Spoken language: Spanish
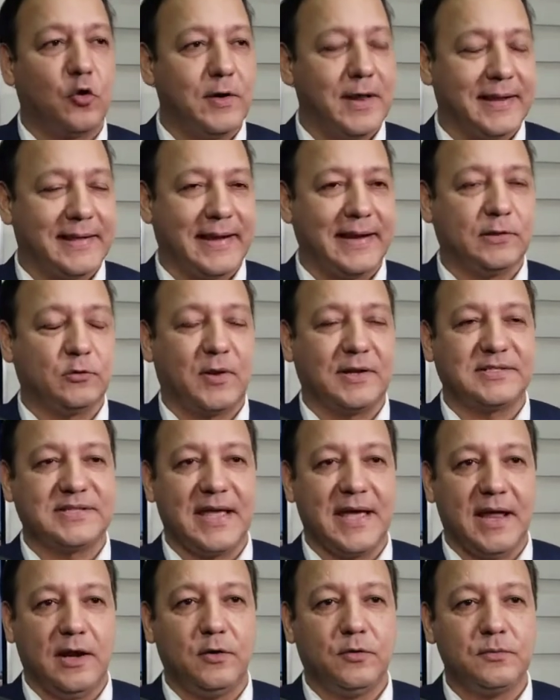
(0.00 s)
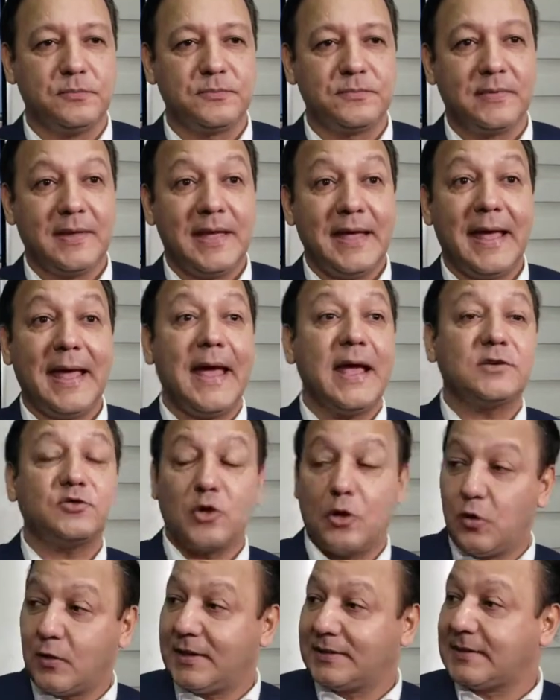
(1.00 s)
con el grito al cielo. Eso
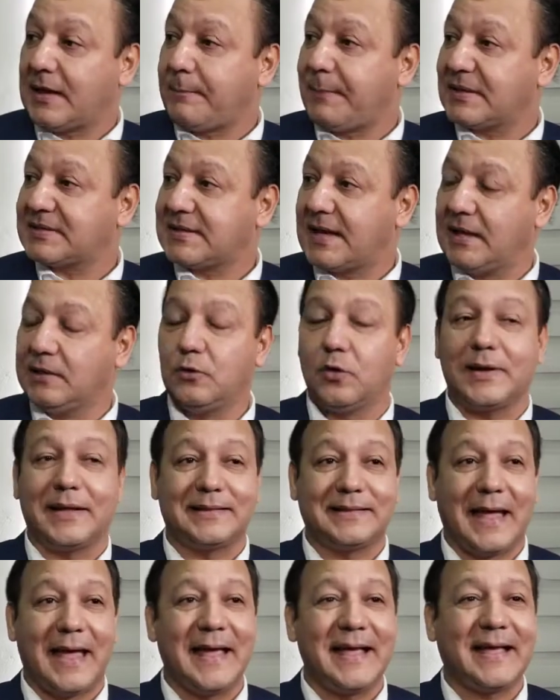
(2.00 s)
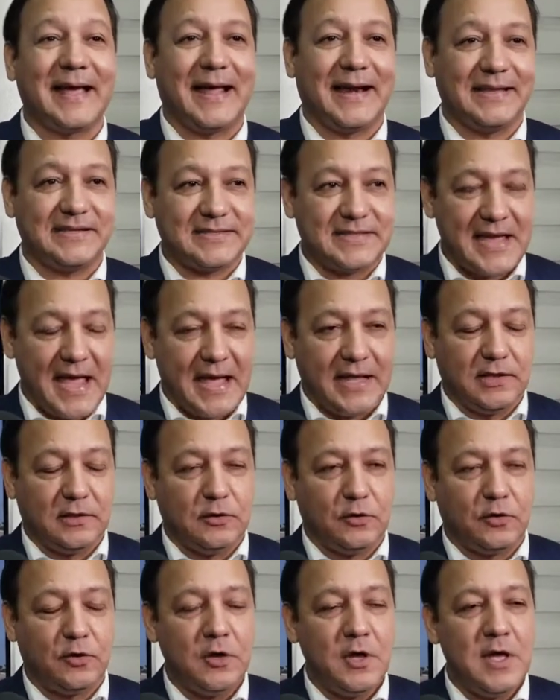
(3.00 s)
es lo que está pasando, que está
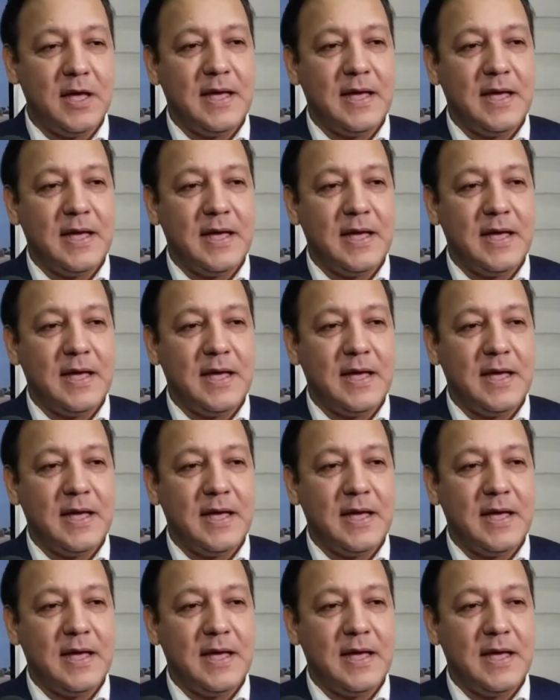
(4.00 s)
encareciendo